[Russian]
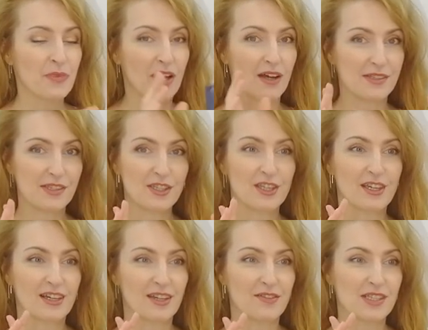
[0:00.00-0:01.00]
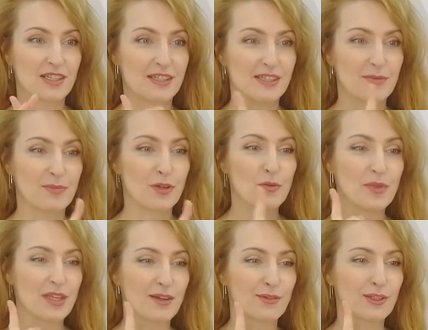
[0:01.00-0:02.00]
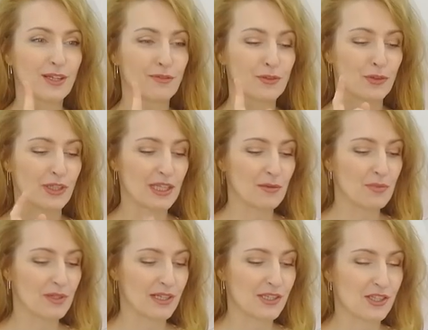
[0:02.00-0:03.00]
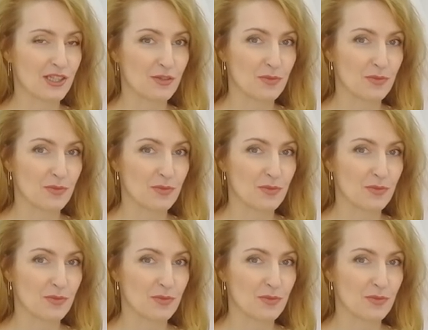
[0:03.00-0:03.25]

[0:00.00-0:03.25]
а синенькое я взяла себе у меня его давно не было а сейчас